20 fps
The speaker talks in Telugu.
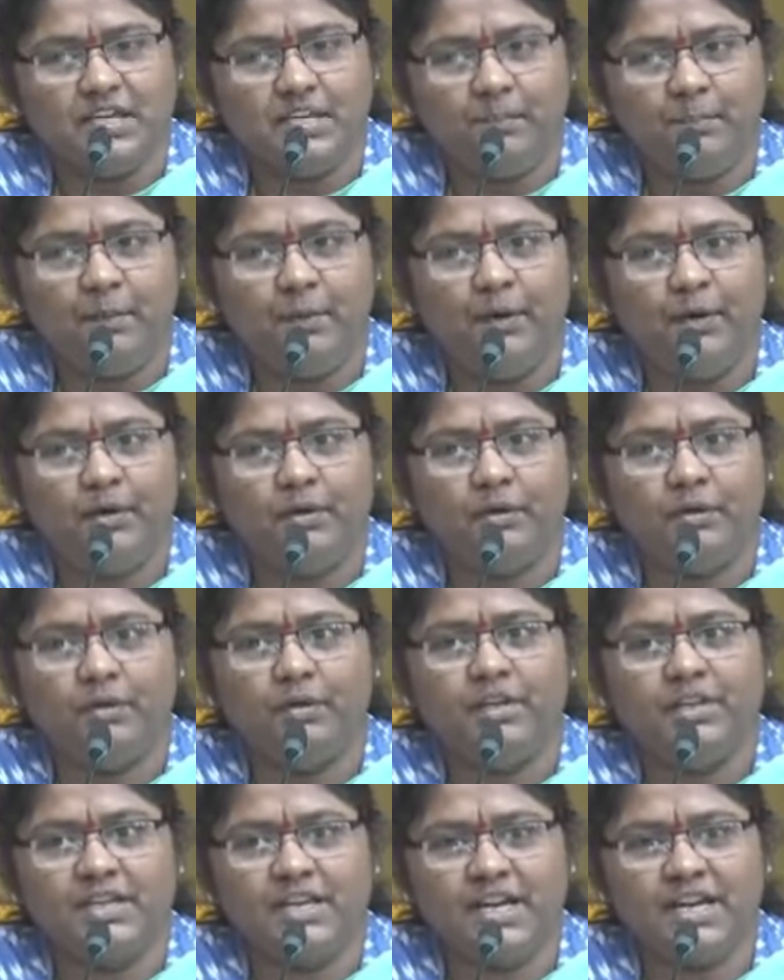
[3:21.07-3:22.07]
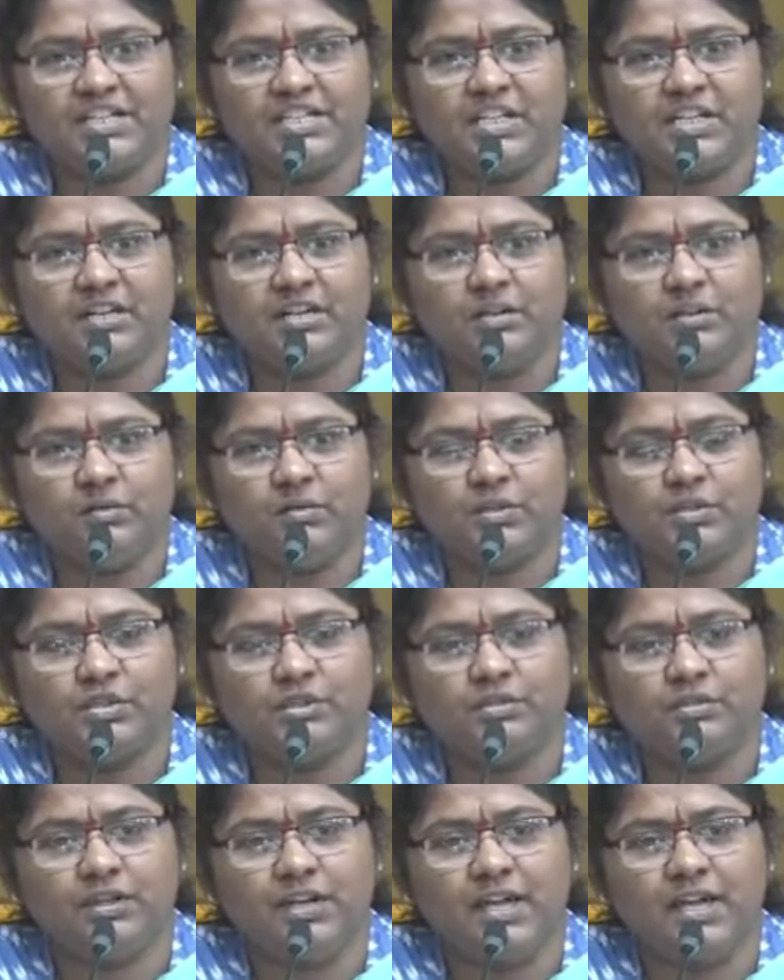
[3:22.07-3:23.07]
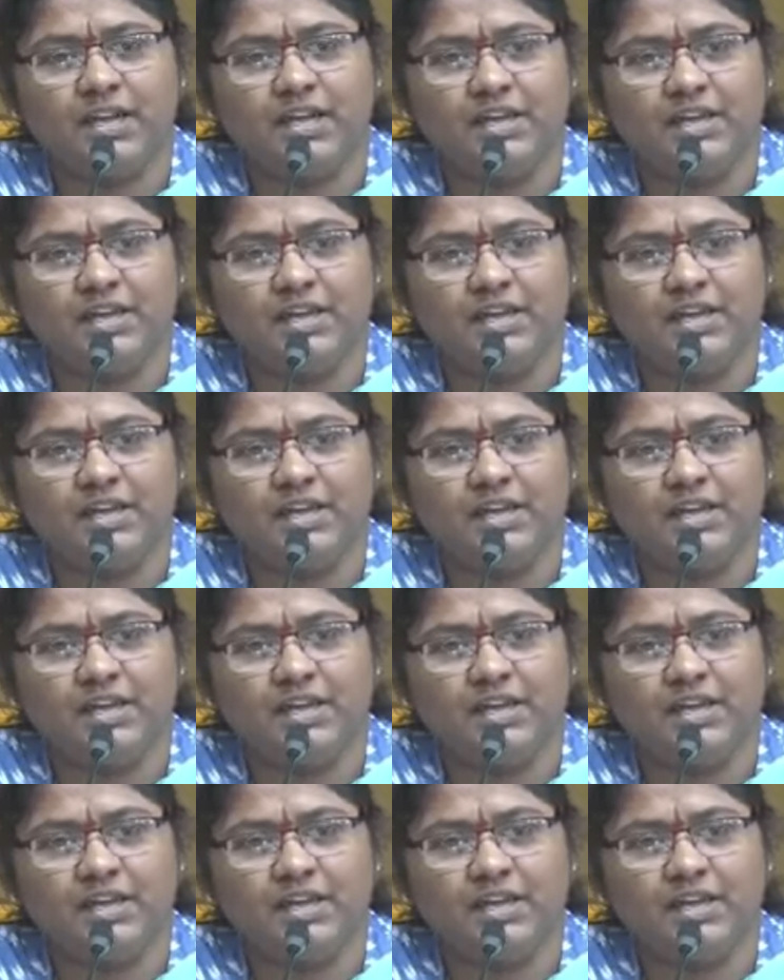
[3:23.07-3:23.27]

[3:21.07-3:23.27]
ఇప్పుడు ఎలక్షన్లు వస్తున్నాయి